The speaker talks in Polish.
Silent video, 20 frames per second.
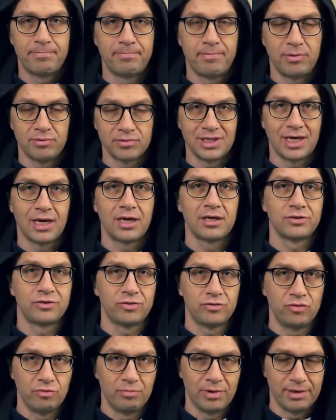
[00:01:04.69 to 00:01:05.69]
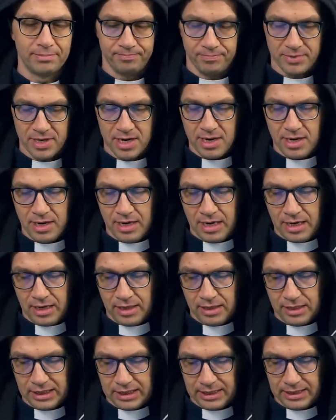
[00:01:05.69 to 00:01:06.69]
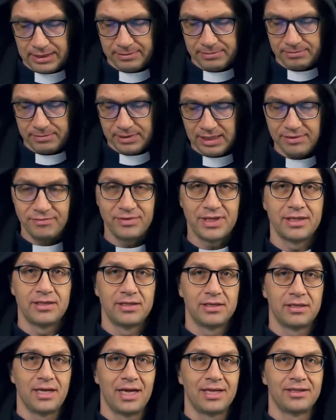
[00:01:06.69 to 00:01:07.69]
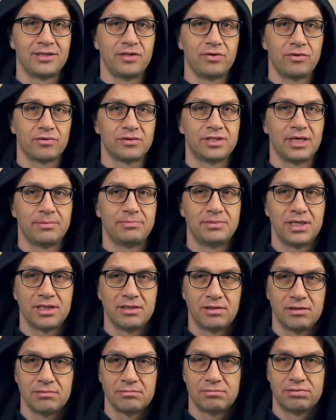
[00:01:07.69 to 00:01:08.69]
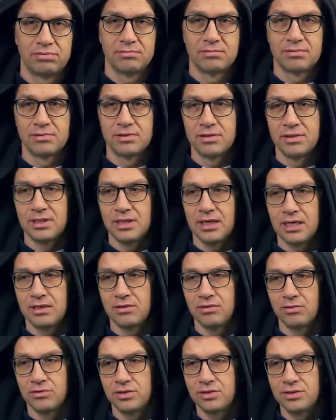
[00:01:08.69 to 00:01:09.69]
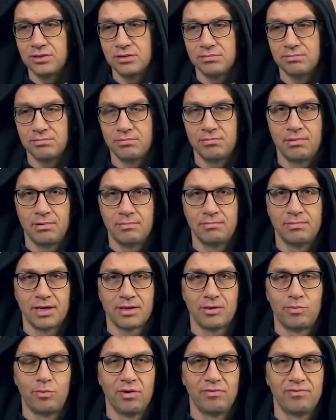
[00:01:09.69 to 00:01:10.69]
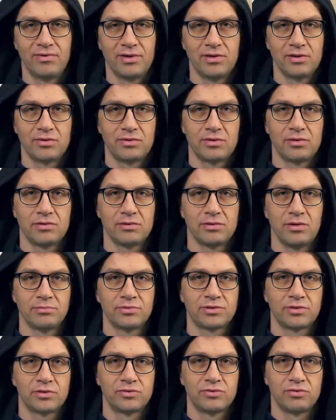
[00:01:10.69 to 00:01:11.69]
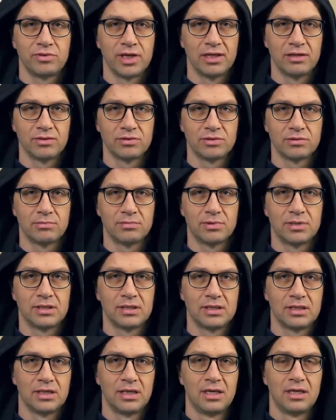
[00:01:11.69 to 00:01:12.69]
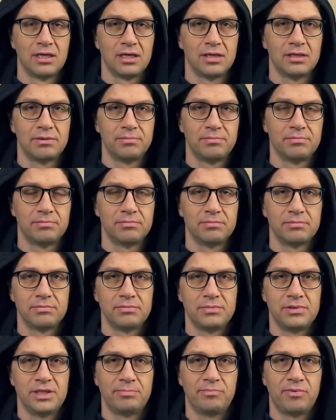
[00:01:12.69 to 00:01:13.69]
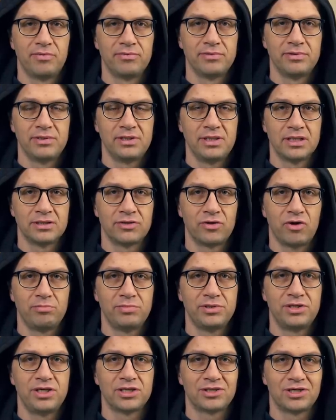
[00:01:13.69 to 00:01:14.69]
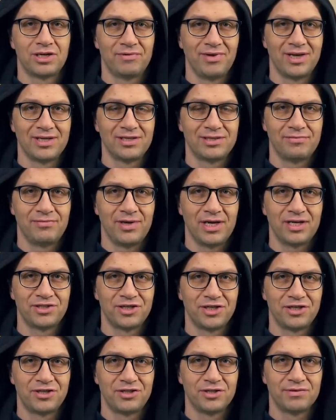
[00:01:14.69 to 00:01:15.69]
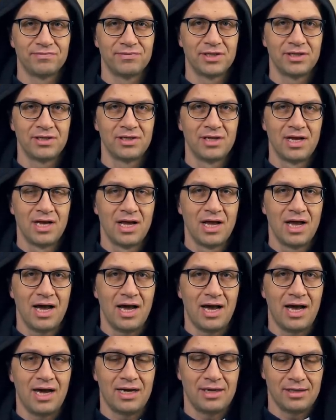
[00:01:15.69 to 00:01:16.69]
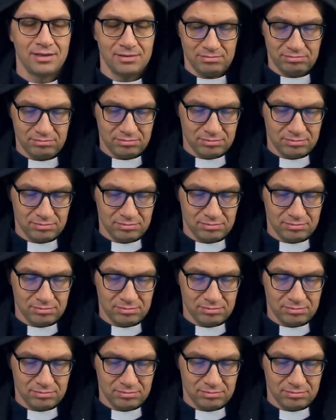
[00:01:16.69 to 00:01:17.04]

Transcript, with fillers: poza ślubem. Y, I wtedy antykoncepcja, no, jak ktoś ma głowę, no to ją stosuje, no, żeby y, nie, po, nie zrobić jeszcze więcej, większej krzywdy. A